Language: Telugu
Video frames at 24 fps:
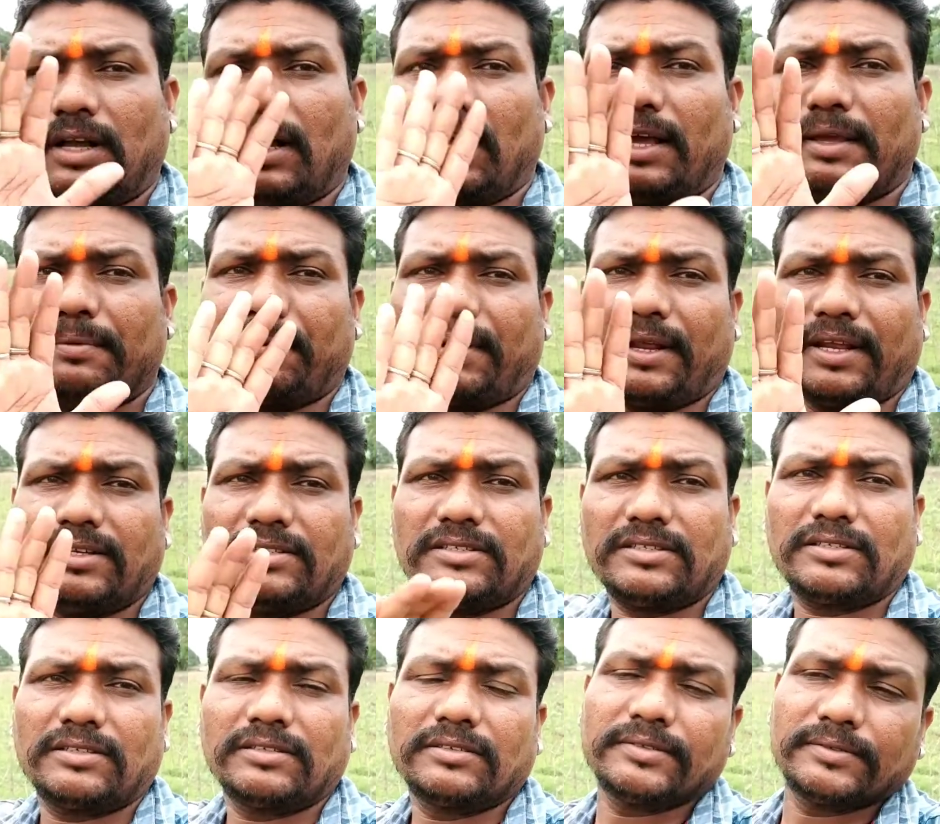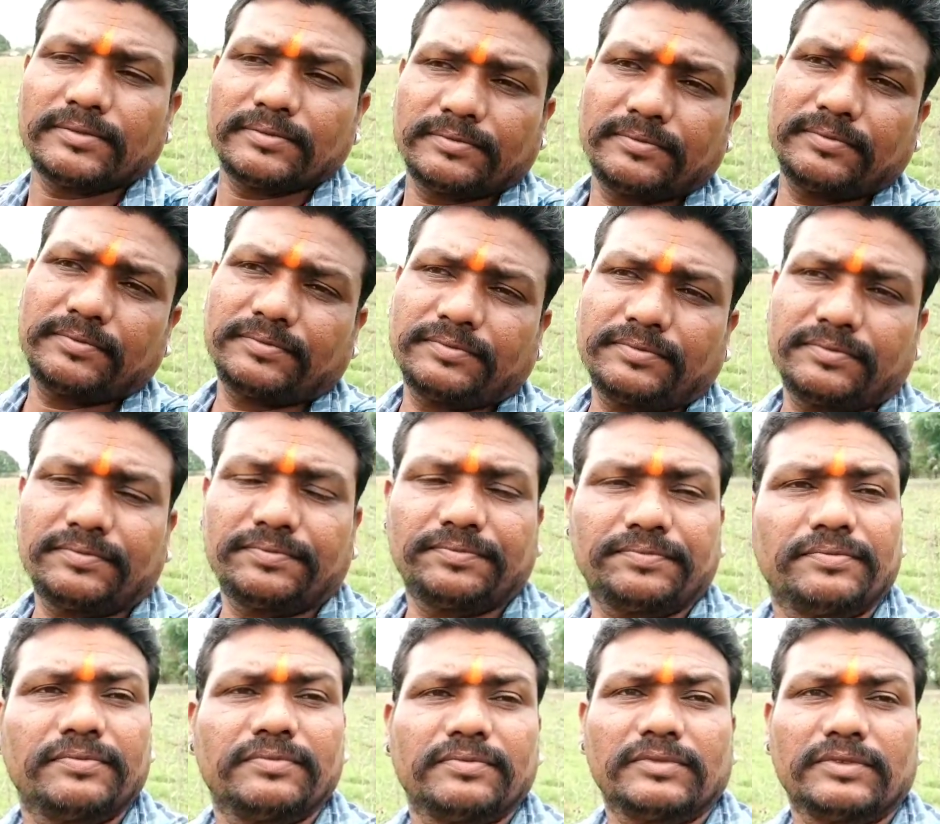హాయ్ ఫ్రెండ్స్
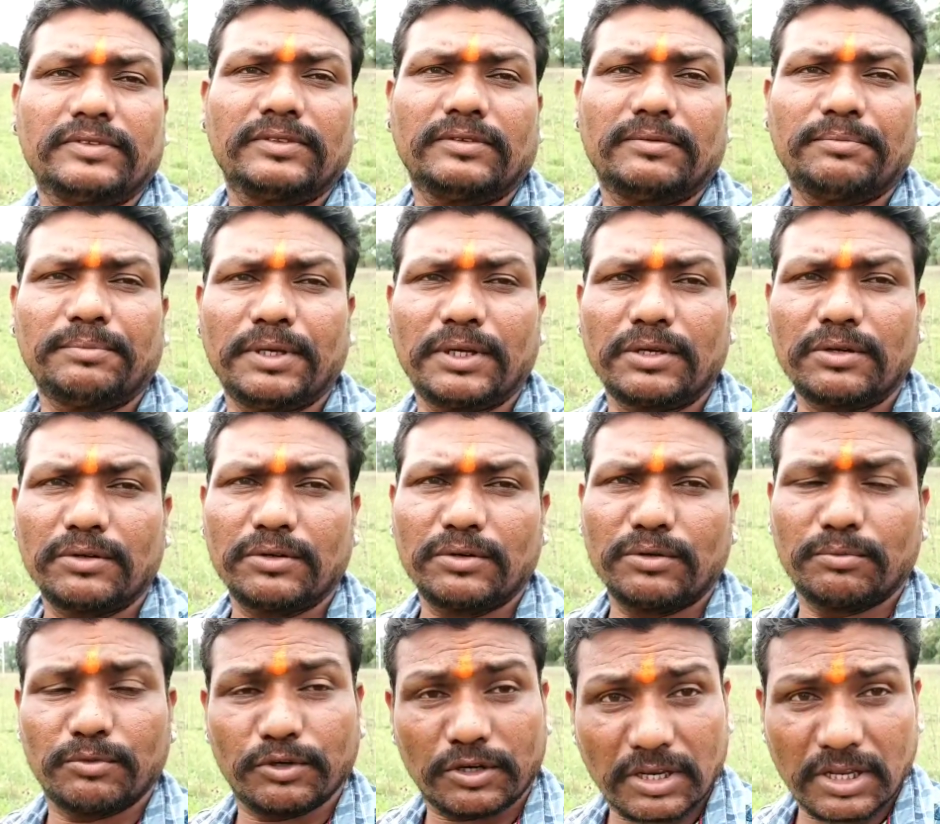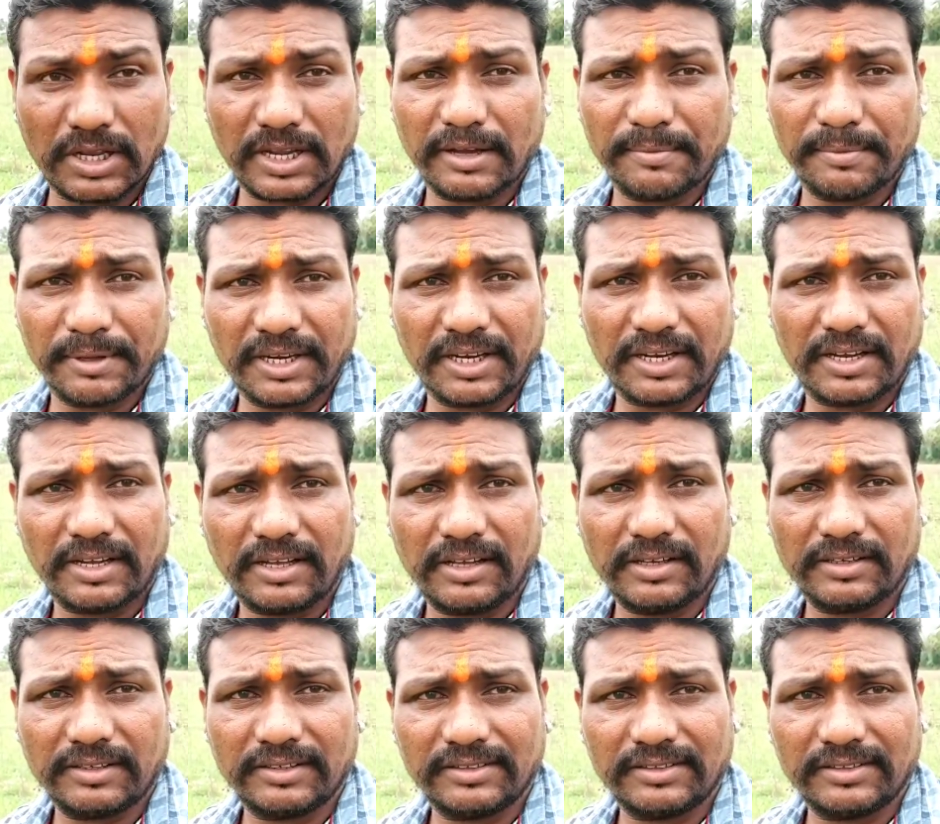మీకు ముఖ్య గమనిక